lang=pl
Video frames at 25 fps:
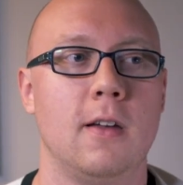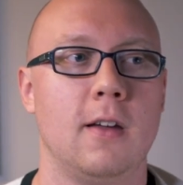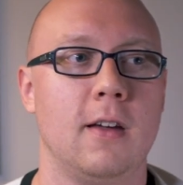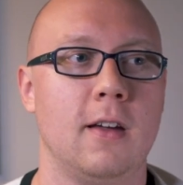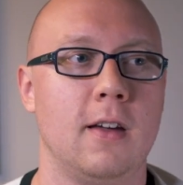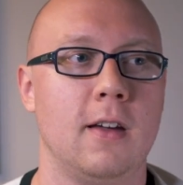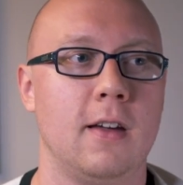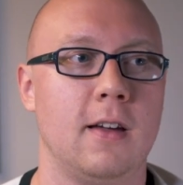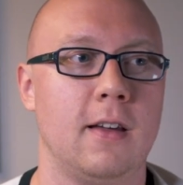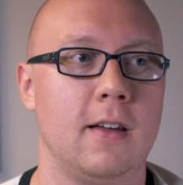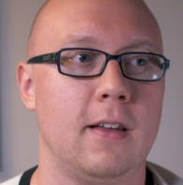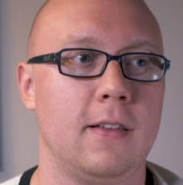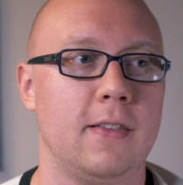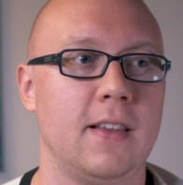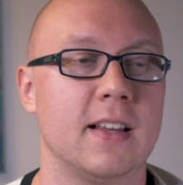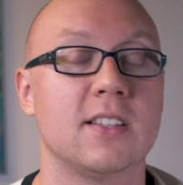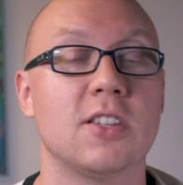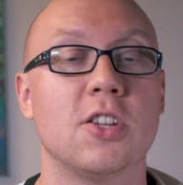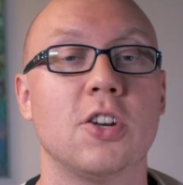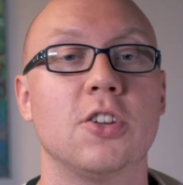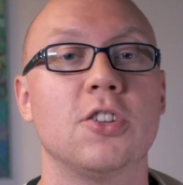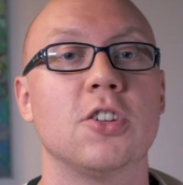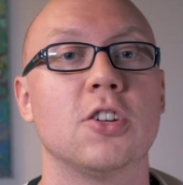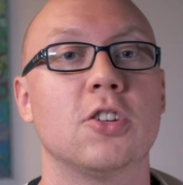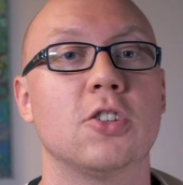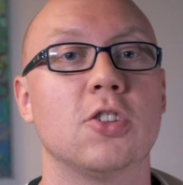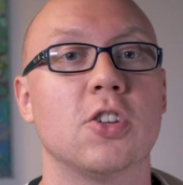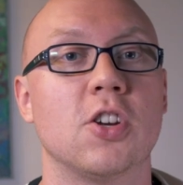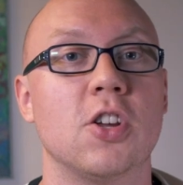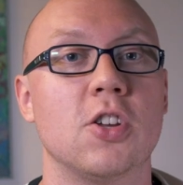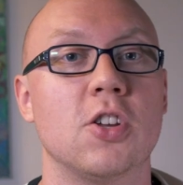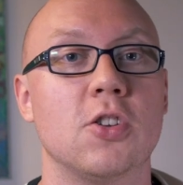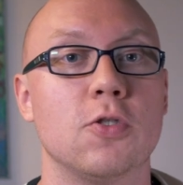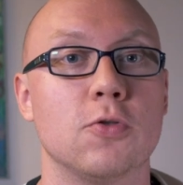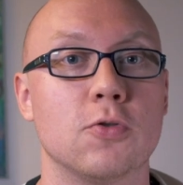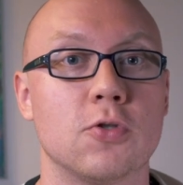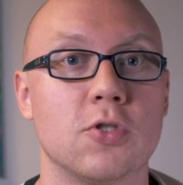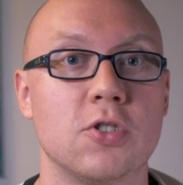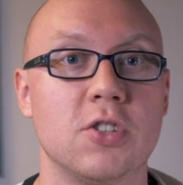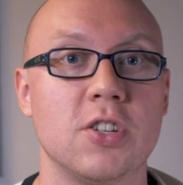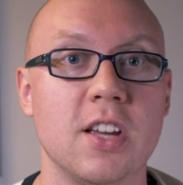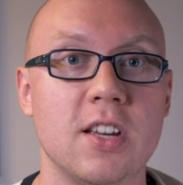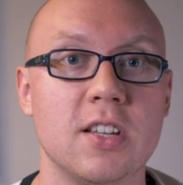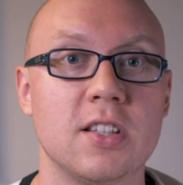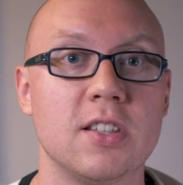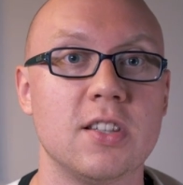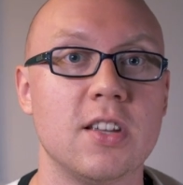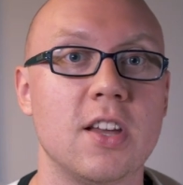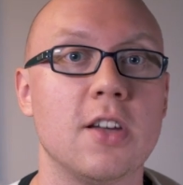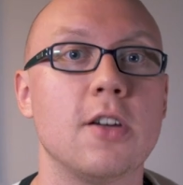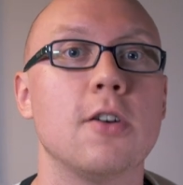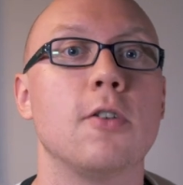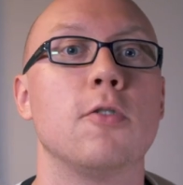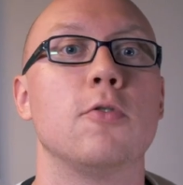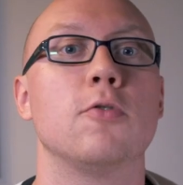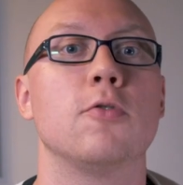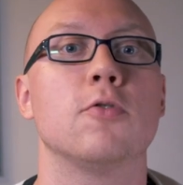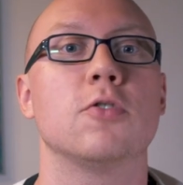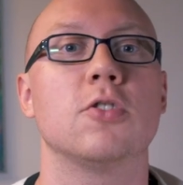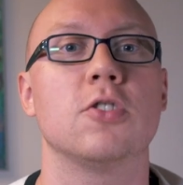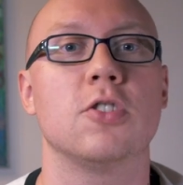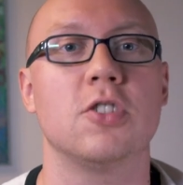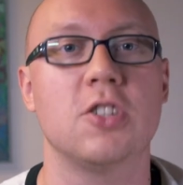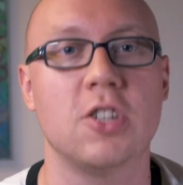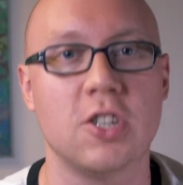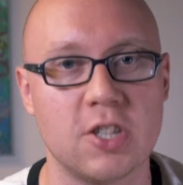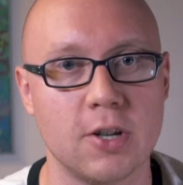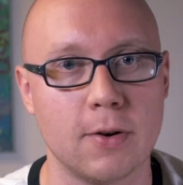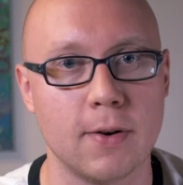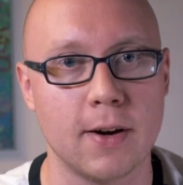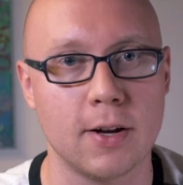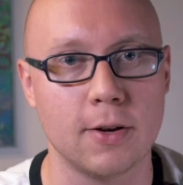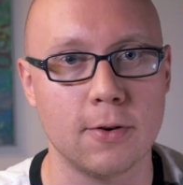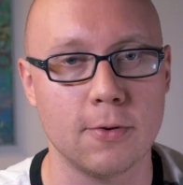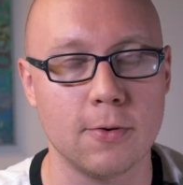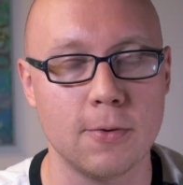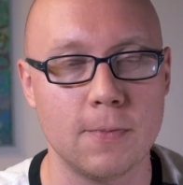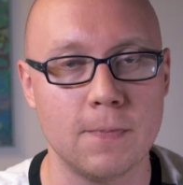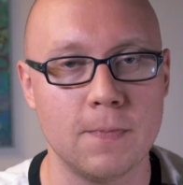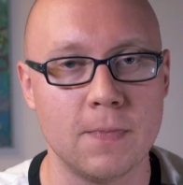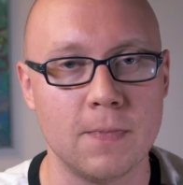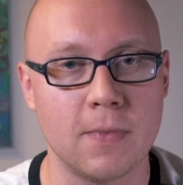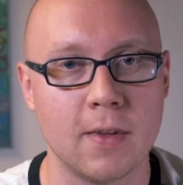e, na strony, które już nie istnieją, już nie działają.